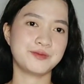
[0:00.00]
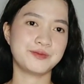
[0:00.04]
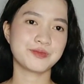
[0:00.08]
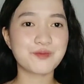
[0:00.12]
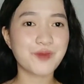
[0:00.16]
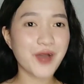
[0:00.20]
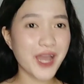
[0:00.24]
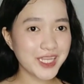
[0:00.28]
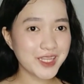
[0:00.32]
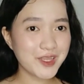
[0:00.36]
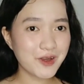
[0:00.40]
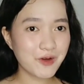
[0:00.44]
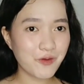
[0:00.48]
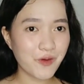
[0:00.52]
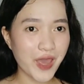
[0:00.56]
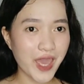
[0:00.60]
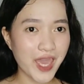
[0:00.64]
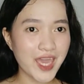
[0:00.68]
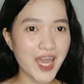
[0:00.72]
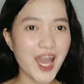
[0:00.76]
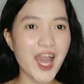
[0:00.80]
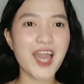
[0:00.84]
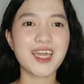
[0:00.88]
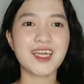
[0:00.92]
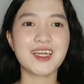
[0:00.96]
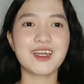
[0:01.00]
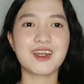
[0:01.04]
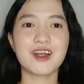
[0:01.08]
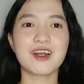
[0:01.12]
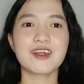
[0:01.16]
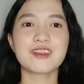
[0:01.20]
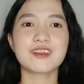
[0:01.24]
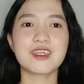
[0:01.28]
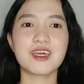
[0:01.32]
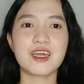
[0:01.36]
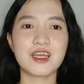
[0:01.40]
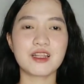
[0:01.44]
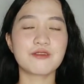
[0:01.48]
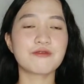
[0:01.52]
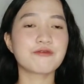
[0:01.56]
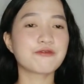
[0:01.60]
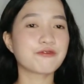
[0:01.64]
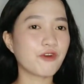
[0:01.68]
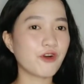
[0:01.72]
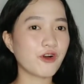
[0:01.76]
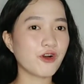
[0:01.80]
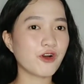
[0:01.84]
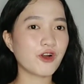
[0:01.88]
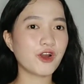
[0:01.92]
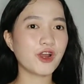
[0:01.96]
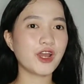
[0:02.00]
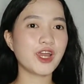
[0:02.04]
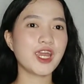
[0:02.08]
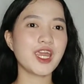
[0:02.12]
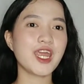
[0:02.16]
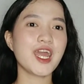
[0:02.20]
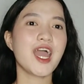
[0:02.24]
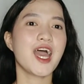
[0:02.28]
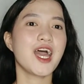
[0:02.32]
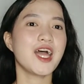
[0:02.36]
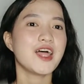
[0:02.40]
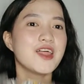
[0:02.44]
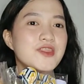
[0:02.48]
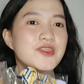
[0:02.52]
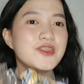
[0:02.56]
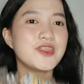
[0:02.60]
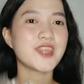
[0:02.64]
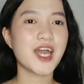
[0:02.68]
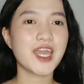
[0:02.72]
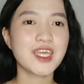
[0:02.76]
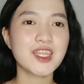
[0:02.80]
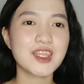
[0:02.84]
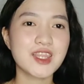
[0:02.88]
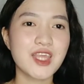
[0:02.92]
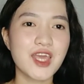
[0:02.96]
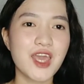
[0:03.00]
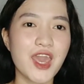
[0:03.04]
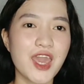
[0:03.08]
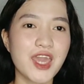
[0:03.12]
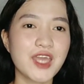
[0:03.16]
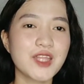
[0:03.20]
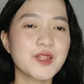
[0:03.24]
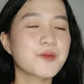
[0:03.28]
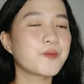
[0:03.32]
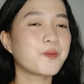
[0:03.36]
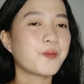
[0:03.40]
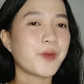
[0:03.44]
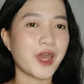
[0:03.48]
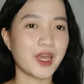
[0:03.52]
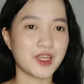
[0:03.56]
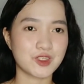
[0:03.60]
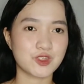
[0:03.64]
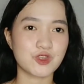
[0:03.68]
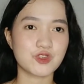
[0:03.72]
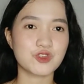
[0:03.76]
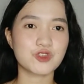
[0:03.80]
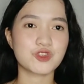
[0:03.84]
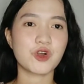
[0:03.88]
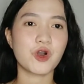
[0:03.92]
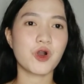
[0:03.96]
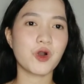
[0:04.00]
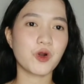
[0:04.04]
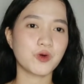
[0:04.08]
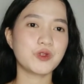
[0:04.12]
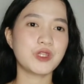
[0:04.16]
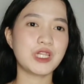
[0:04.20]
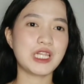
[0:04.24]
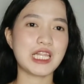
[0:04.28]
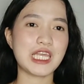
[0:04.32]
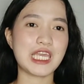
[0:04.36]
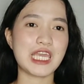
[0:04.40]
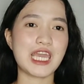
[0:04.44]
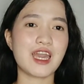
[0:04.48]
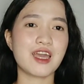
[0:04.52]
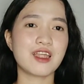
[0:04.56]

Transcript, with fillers: By the way, I got it for 98 pesos only.